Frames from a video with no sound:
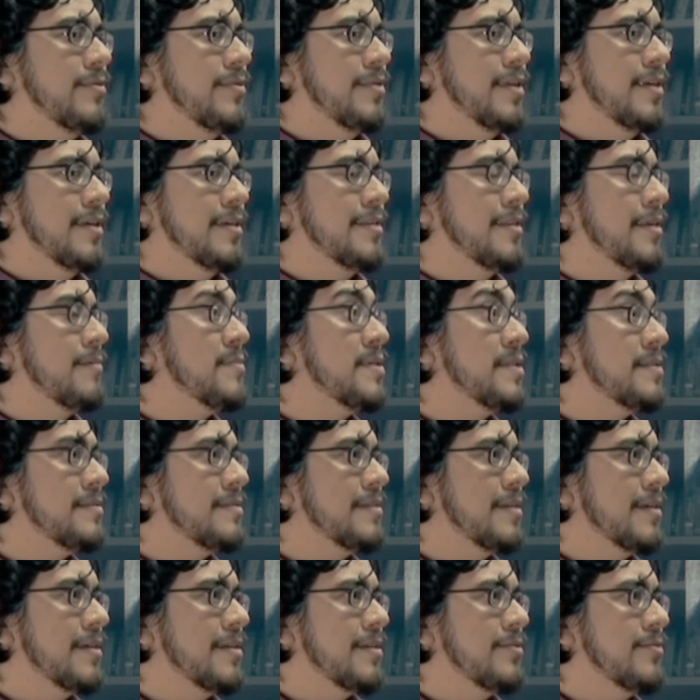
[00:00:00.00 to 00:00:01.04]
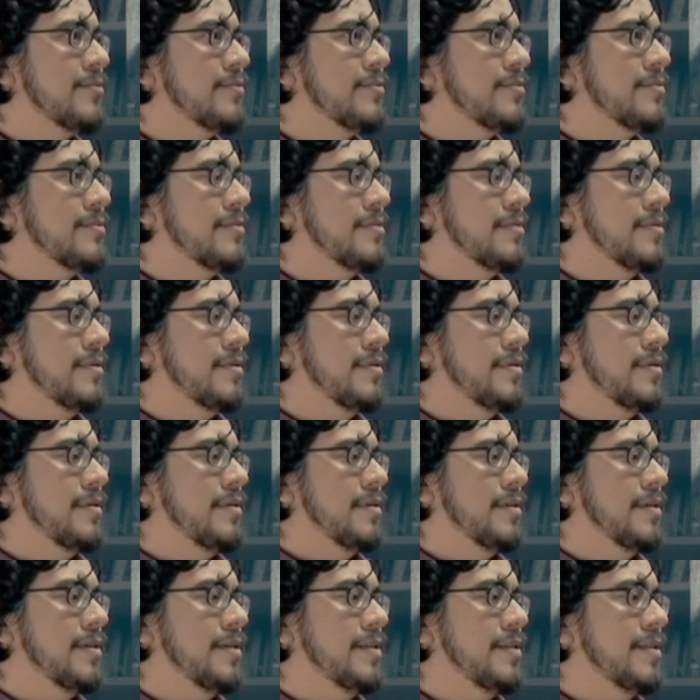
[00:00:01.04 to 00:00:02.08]
de, misterio
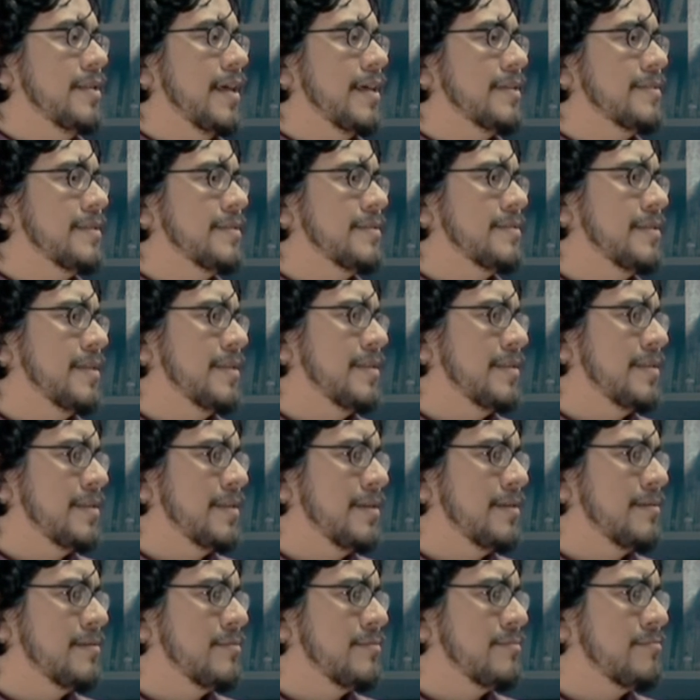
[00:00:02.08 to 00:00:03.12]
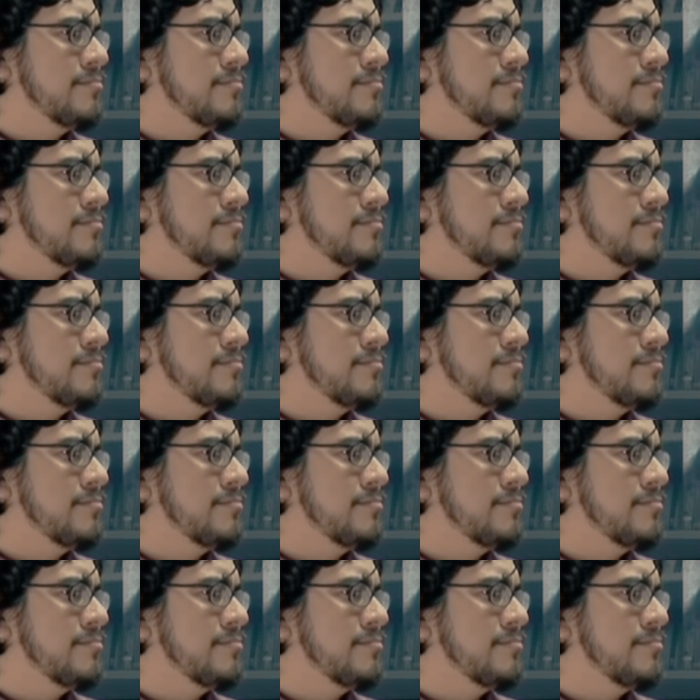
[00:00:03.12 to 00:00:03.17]
y te hace sentir